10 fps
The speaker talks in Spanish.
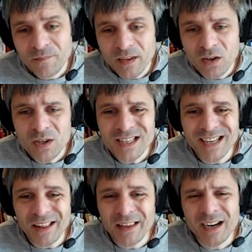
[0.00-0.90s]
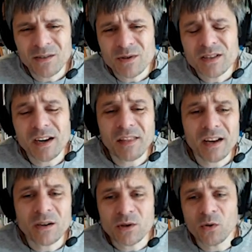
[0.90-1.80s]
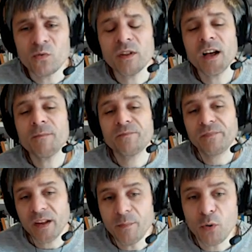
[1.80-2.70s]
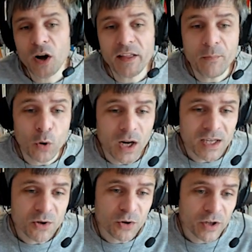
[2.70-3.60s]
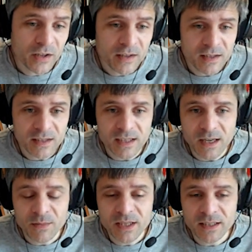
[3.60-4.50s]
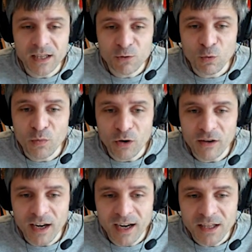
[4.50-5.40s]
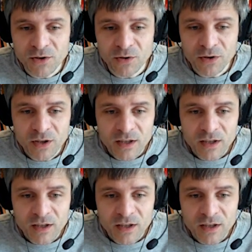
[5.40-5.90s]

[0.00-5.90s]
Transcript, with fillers: Creo que es tercera, no sé si es tercera o segunda. Época de Polo Ascoin. Estas camisetas Umbro de la Lacho.